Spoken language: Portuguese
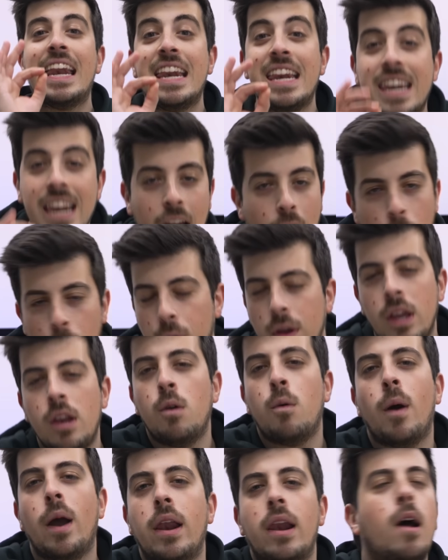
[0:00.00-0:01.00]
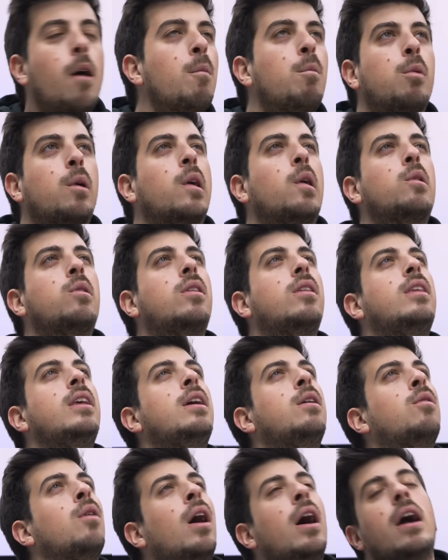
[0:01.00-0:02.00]
não. E não é não porque eu te
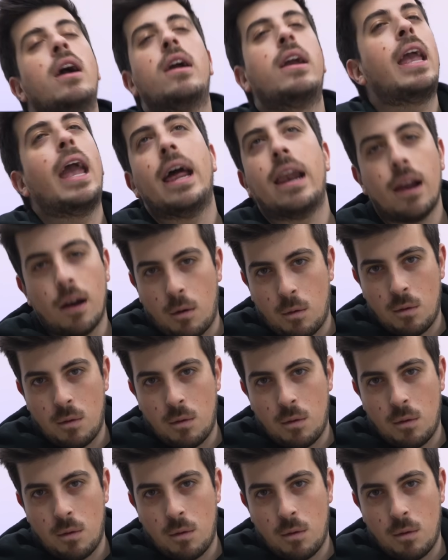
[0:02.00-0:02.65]
digo que é não.